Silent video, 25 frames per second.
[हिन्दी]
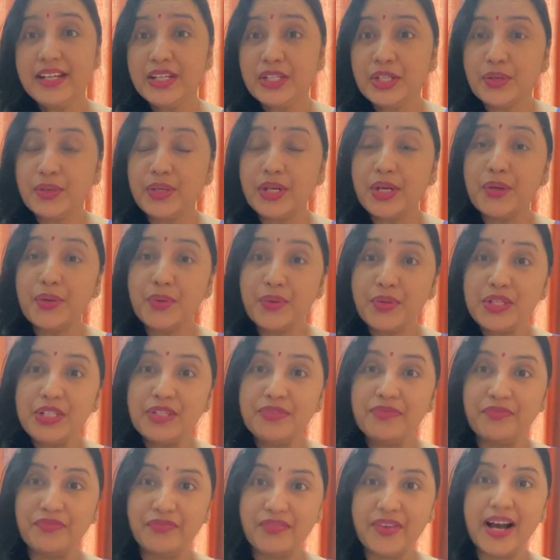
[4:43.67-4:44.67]
क्योंकि
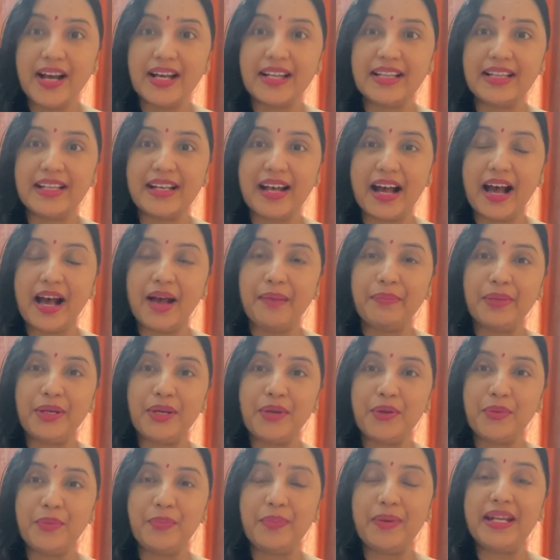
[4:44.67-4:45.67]
उस वक्त आपके
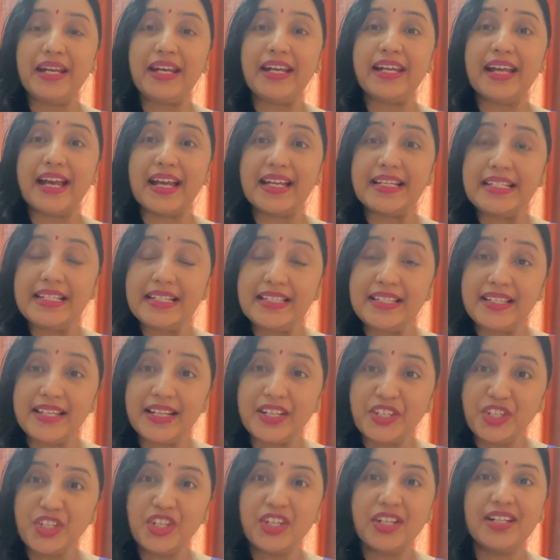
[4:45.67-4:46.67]
ऊपर एक ऐसे
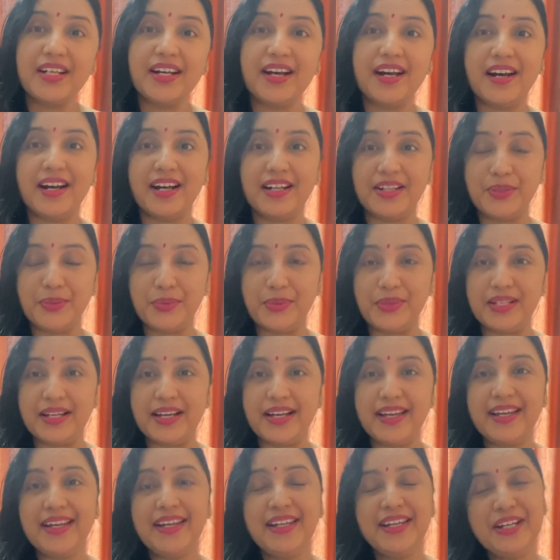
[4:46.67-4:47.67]
शिक्षक का हाथ होता
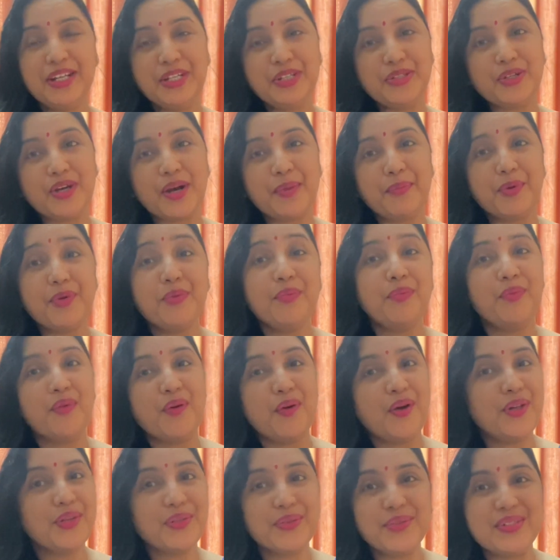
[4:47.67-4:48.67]
है जो आपको
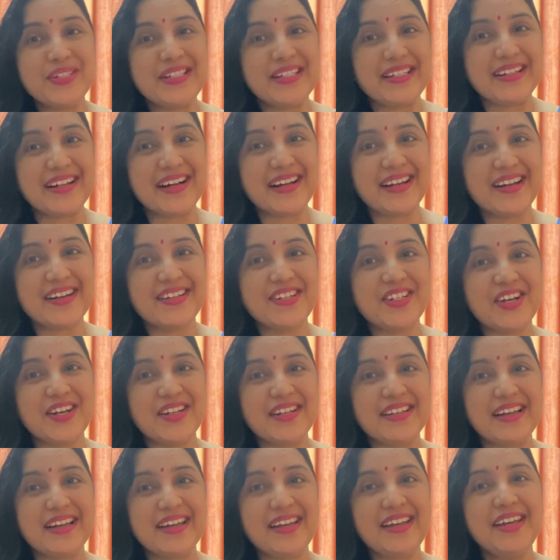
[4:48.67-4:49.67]
बहुत कुछ सिखाना
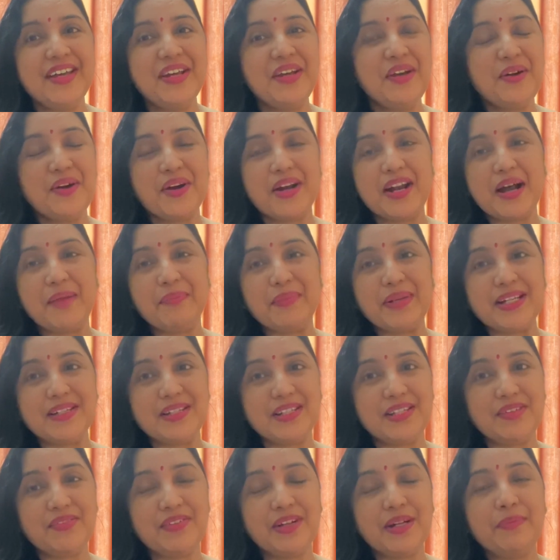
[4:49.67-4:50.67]
चाहता है और आपके
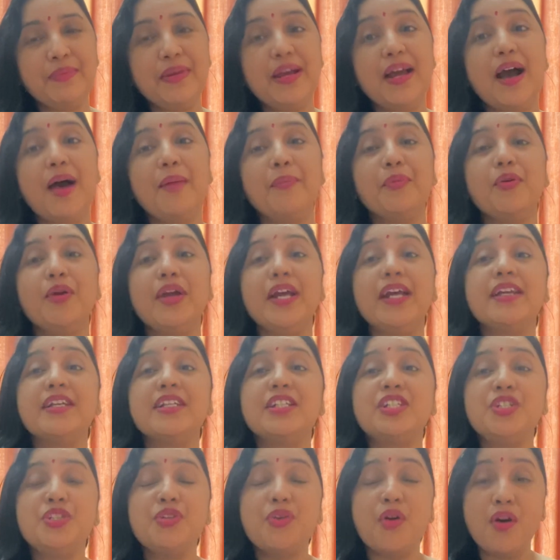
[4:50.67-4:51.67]
जीवन में आपको एक
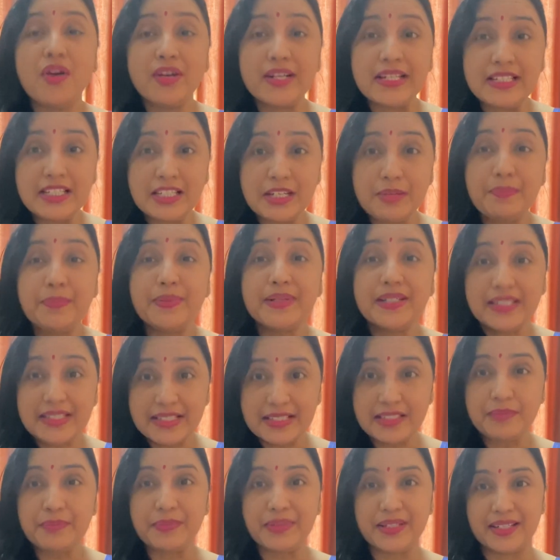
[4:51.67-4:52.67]
स्ट्रांगेस्ट
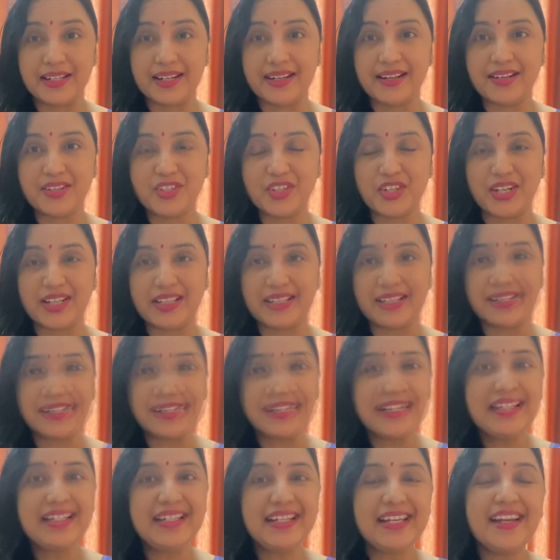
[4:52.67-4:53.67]
पर्सन बनाना चाहता है
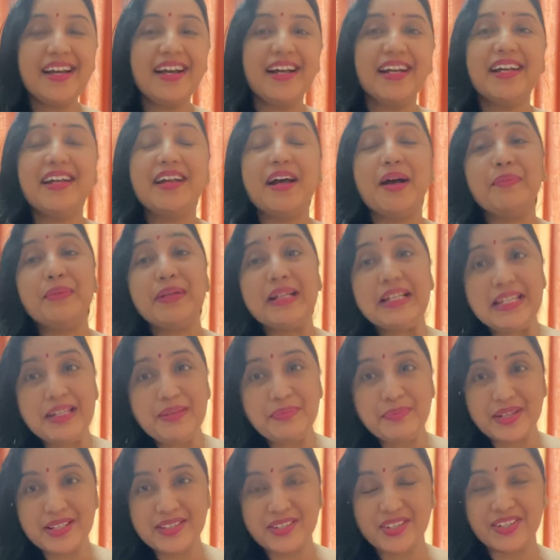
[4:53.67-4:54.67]
इसीलिए अगर आप क्ली
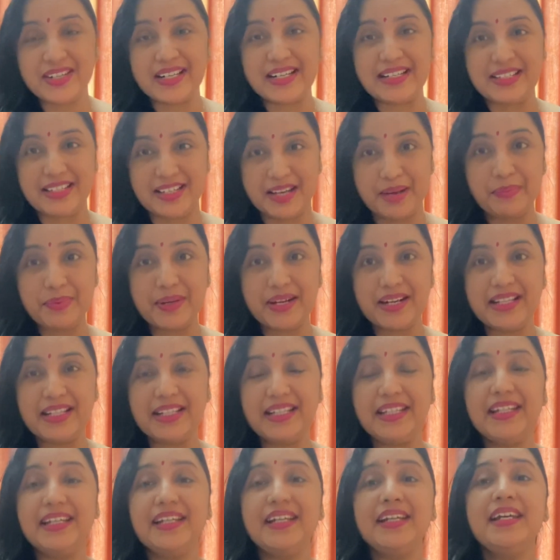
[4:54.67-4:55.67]
मंत्र का जाप
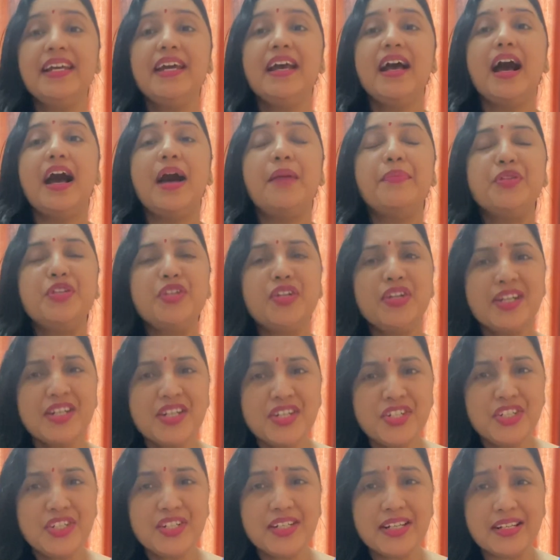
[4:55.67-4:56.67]
करते हैं आप श्री
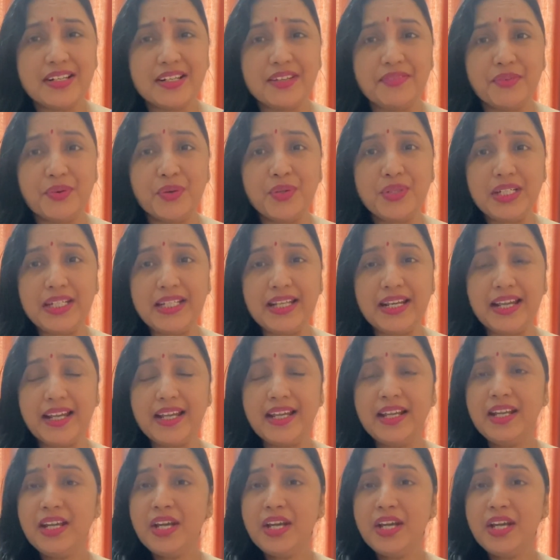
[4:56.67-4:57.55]
कृष्ण के डिवोटी है